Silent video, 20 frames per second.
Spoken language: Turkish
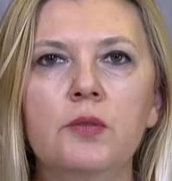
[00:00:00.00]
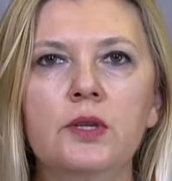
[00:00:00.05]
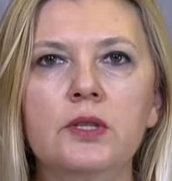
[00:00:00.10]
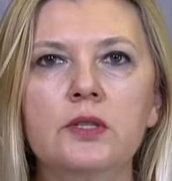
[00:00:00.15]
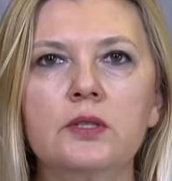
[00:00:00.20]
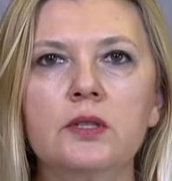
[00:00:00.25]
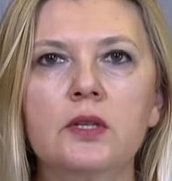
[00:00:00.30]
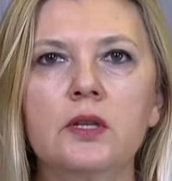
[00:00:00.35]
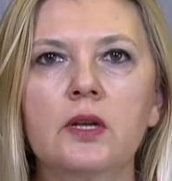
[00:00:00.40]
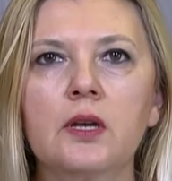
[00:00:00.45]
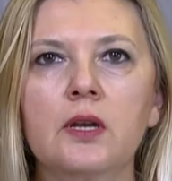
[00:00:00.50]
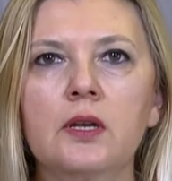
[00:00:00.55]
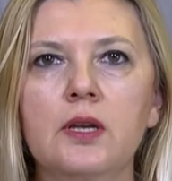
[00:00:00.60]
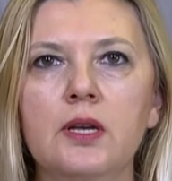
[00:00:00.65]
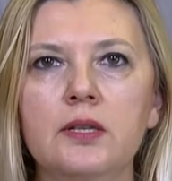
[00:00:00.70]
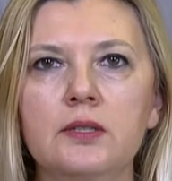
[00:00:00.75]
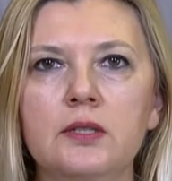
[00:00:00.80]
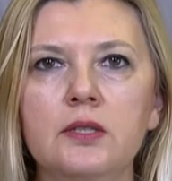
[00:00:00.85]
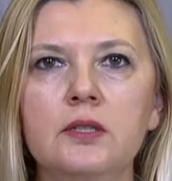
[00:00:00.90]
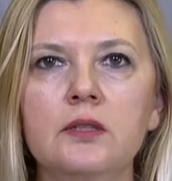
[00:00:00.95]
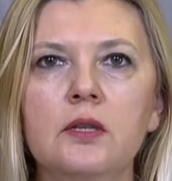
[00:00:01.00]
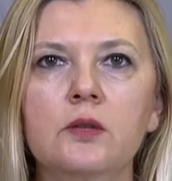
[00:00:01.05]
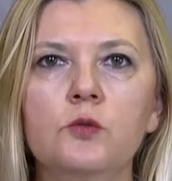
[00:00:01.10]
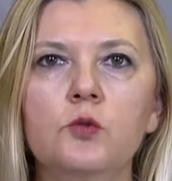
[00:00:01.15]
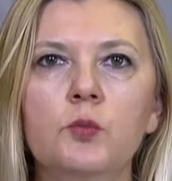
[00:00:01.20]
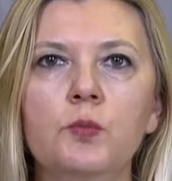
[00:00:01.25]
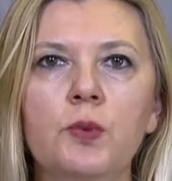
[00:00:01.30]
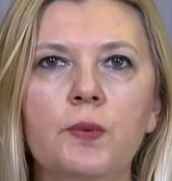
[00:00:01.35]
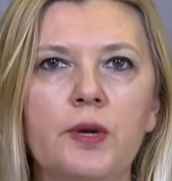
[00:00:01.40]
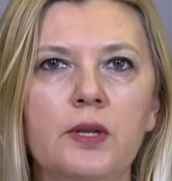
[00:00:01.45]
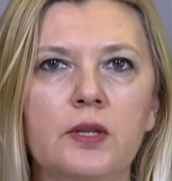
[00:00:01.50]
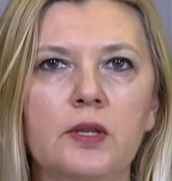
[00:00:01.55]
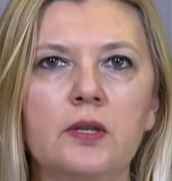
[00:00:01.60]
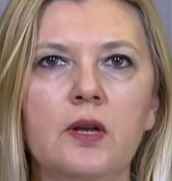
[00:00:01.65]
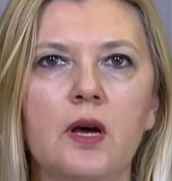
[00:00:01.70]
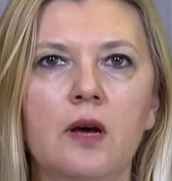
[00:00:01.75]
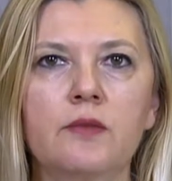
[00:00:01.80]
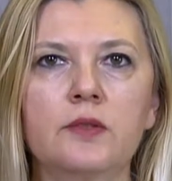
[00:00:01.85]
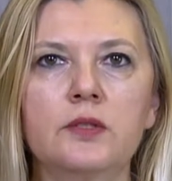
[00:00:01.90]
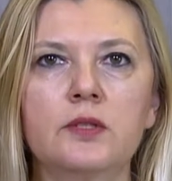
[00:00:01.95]
biz e, kesin tüp bebek
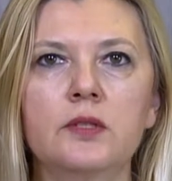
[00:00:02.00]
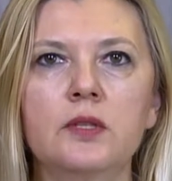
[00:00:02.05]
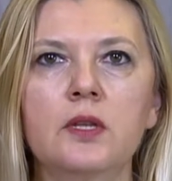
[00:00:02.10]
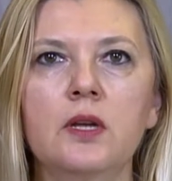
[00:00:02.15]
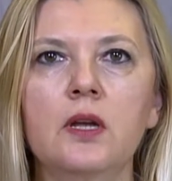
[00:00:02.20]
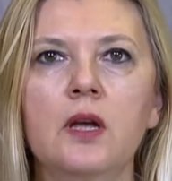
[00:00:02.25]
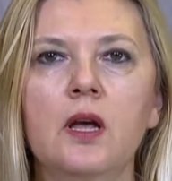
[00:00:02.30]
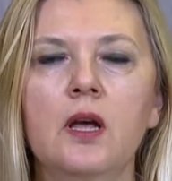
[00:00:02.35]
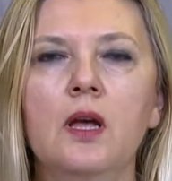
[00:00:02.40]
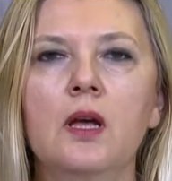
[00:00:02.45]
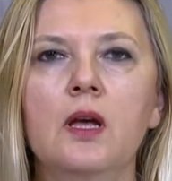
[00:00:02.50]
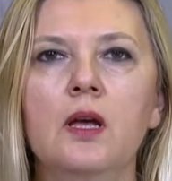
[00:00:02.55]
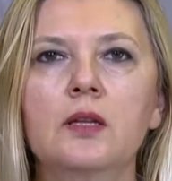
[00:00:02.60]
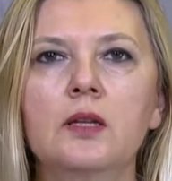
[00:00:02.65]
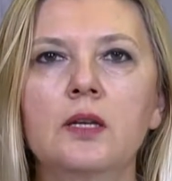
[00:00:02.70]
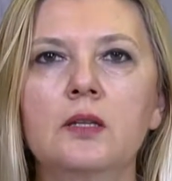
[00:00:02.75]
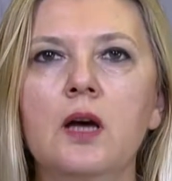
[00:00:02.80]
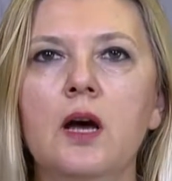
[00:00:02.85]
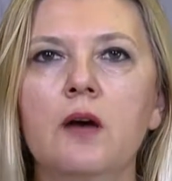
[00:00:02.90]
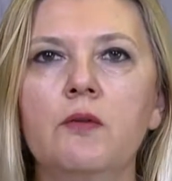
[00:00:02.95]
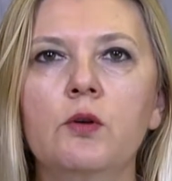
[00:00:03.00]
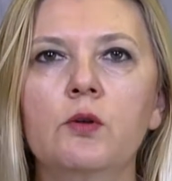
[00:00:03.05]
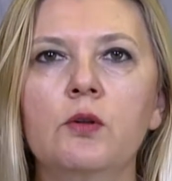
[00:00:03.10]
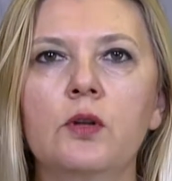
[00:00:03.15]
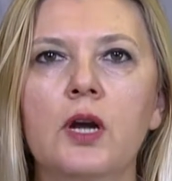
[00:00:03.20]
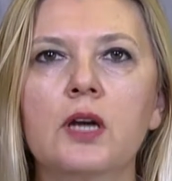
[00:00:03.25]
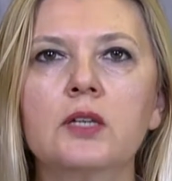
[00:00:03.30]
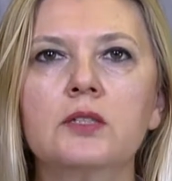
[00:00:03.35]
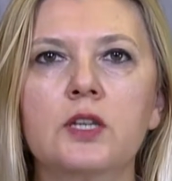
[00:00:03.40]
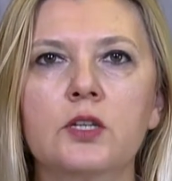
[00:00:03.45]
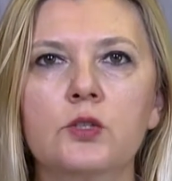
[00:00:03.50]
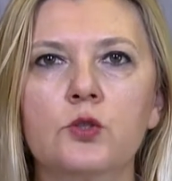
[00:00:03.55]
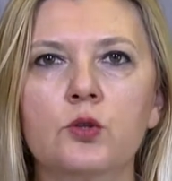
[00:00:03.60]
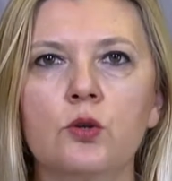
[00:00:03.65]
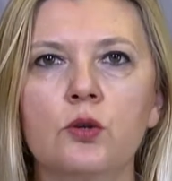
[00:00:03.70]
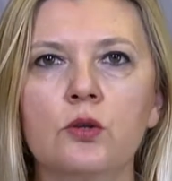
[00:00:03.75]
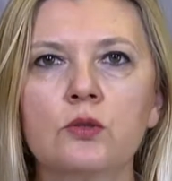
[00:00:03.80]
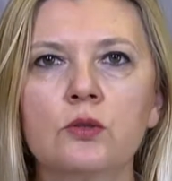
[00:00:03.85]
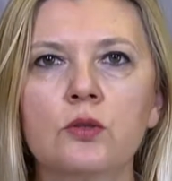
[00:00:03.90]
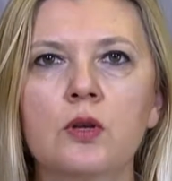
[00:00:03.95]
tedavisini e, tedavi olarak
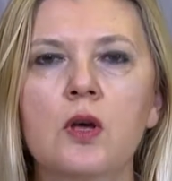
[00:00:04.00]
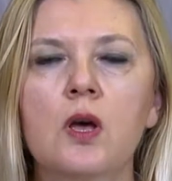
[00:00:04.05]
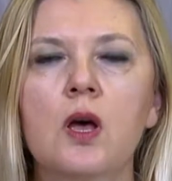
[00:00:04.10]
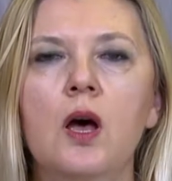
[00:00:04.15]
seçiyoruz.